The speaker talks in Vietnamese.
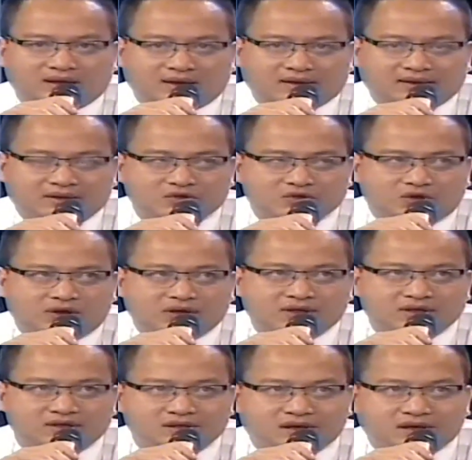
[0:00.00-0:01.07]
là theo dõi
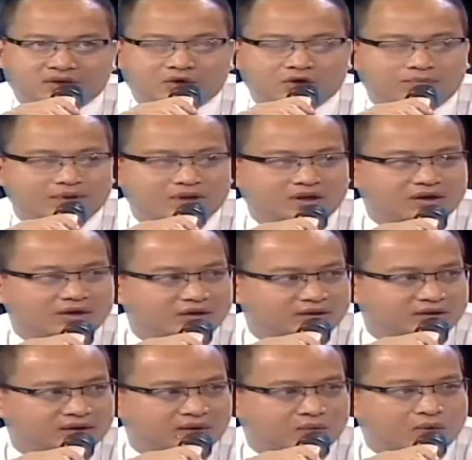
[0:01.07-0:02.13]
cái sự kiện Olympic ở
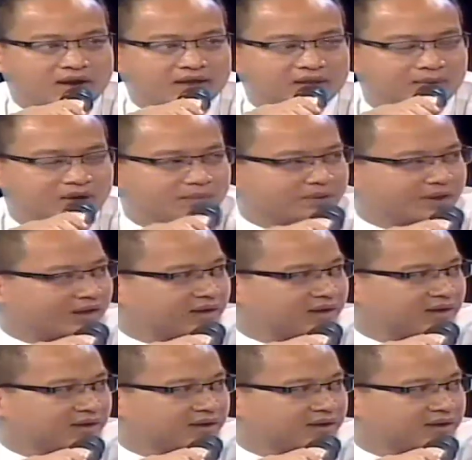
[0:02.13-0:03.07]
London là qua thiết bị cầm tay.